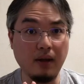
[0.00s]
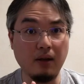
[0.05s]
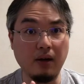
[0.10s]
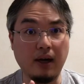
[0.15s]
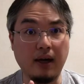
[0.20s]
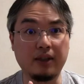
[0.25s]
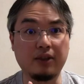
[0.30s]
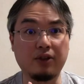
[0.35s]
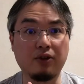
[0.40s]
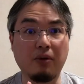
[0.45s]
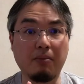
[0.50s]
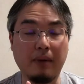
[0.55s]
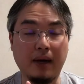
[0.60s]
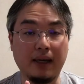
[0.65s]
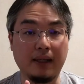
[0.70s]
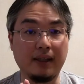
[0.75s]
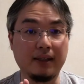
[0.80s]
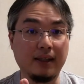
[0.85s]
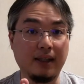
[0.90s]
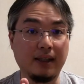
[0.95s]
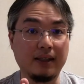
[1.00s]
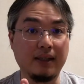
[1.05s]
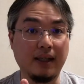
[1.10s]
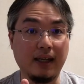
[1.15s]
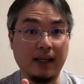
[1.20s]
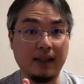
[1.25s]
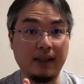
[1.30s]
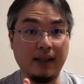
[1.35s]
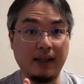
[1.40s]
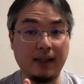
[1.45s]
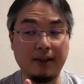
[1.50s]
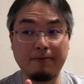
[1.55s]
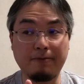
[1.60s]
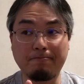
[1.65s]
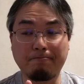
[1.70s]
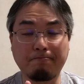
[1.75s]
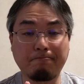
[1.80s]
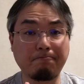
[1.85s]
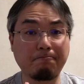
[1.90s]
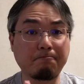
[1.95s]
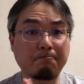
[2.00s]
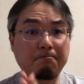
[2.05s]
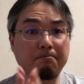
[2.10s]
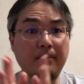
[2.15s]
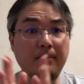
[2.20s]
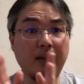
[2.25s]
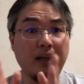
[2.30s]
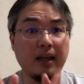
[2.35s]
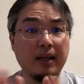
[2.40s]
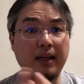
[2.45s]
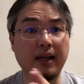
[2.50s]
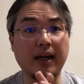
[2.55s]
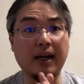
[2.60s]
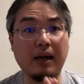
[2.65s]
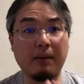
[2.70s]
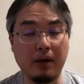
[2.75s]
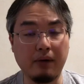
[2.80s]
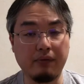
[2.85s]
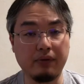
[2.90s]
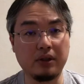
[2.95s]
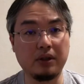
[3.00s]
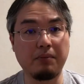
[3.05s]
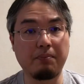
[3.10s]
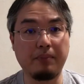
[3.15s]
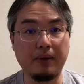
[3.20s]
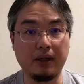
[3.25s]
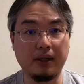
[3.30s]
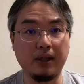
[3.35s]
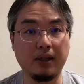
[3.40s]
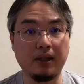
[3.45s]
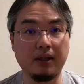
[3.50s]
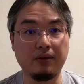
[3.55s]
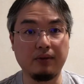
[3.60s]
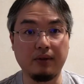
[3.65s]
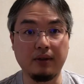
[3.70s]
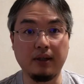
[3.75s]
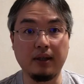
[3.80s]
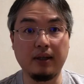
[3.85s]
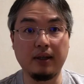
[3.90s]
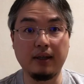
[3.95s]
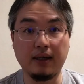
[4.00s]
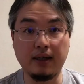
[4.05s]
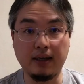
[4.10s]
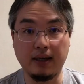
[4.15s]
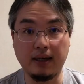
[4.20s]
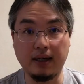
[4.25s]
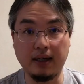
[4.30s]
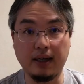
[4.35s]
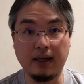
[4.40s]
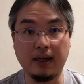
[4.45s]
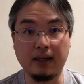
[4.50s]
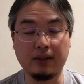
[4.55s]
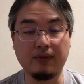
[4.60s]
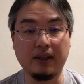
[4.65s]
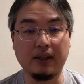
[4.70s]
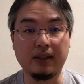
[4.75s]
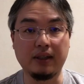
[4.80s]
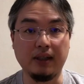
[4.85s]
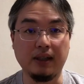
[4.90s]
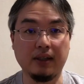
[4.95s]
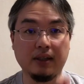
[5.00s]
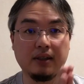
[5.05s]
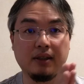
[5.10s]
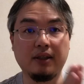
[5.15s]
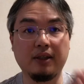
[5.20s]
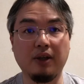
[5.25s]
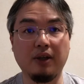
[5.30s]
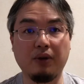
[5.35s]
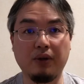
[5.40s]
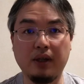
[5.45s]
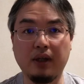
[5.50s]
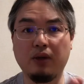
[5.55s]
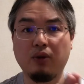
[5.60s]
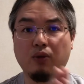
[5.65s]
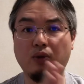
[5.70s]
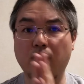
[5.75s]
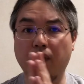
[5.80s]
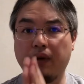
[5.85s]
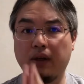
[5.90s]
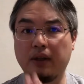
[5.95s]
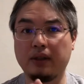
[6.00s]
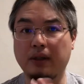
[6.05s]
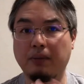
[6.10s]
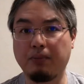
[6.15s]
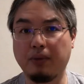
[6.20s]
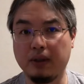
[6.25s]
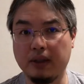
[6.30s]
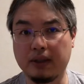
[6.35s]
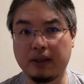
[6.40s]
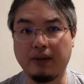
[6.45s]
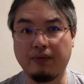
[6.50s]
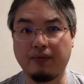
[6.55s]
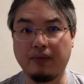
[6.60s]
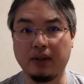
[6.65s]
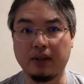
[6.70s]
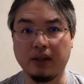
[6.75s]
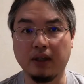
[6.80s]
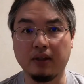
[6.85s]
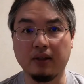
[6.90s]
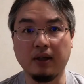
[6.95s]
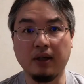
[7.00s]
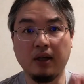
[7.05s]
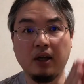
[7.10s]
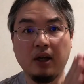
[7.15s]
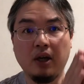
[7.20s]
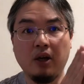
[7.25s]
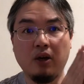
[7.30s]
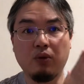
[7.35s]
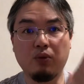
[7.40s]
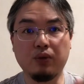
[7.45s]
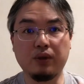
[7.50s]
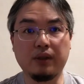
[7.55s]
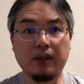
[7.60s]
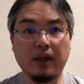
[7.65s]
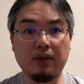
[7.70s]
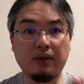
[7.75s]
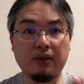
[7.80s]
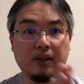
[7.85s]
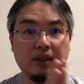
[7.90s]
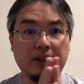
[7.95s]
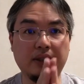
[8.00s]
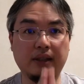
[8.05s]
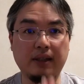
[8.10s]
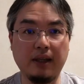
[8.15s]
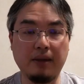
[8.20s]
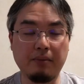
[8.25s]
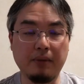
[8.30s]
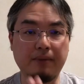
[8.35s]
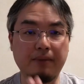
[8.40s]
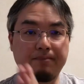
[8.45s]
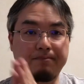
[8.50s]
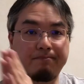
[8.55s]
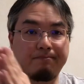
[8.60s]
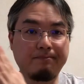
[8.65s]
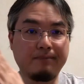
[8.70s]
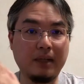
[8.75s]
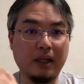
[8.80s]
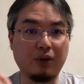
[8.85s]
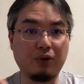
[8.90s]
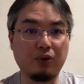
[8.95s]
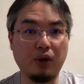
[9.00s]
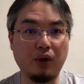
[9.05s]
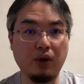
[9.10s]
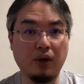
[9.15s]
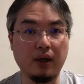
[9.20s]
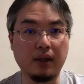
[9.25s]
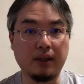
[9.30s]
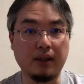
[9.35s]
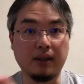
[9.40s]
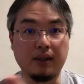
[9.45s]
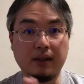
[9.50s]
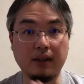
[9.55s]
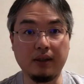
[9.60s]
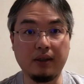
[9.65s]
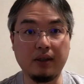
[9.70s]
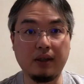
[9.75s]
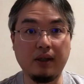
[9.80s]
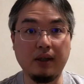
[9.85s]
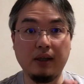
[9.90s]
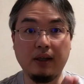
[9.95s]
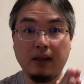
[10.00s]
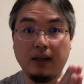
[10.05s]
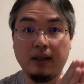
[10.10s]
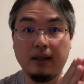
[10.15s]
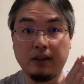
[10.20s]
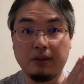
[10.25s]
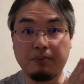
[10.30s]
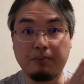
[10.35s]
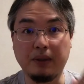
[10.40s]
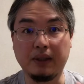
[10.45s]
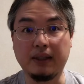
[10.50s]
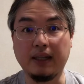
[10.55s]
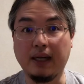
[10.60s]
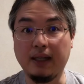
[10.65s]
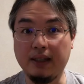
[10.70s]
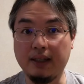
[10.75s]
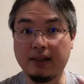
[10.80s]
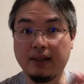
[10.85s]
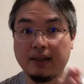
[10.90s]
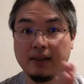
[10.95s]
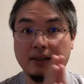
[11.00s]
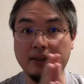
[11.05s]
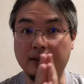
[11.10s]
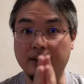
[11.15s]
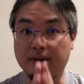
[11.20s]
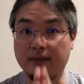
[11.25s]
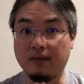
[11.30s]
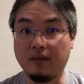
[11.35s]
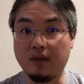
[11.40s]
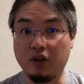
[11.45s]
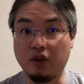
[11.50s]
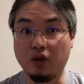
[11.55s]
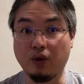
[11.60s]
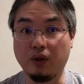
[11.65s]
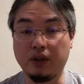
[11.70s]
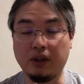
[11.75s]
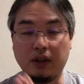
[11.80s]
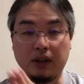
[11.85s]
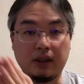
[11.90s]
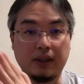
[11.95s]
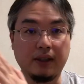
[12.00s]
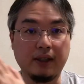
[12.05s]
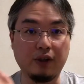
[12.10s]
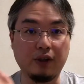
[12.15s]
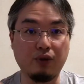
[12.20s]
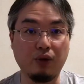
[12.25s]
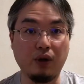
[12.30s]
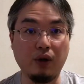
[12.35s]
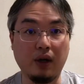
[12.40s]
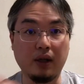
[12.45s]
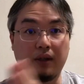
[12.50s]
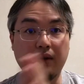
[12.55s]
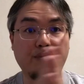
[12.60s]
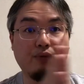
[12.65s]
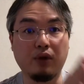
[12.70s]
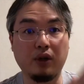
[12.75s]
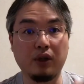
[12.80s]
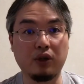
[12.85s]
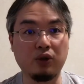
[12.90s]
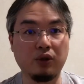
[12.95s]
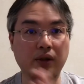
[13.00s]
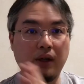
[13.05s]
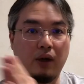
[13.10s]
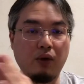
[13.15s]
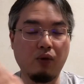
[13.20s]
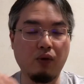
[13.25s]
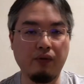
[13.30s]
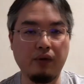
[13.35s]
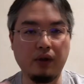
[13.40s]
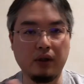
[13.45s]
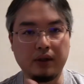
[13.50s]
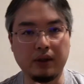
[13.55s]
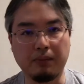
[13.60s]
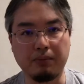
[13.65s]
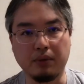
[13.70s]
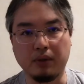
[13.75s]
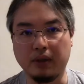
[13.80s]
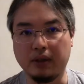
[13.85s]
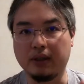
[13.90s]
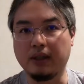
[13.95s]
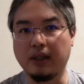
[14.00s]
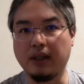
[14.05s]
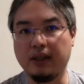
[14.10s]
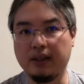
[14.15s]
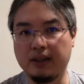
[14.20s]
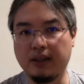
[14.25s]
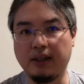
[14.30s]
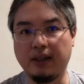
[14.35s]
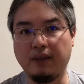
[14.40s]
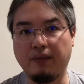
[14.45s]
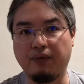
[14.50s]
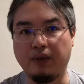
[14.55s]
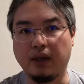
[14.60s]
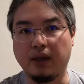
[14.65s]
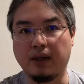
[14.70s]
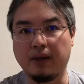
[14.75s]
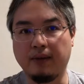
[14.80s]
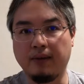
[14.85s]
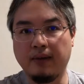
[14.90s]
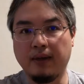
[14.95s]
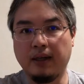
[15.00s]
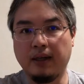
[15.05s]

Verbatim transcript: as tomadas da geladeira e acabava se perdendo as vacinas. Então, o que, que o governo japonês estava tá fazendo? Usando o sistema da Toyota, tanto que especialistas de logística da Toyota foram ajudar o governo japonês. O que, que significa?